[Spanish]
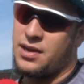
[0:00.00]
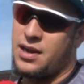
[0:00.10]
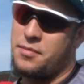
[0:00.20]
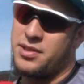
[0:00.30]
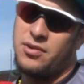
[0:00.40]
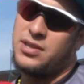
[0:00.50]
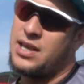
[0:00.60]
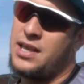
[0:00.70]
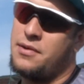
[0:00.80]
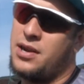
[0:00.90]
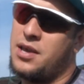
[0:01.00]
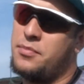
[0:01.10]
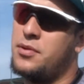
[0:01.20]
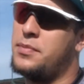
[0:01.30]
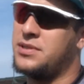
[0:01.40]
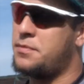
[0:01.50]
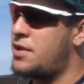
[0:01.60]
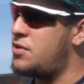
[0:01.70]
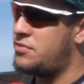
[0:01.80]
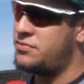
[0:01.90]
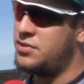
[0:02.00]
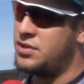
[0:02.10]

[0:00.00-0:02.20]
la meta ahorita es llevar al equipo a pasar playoff,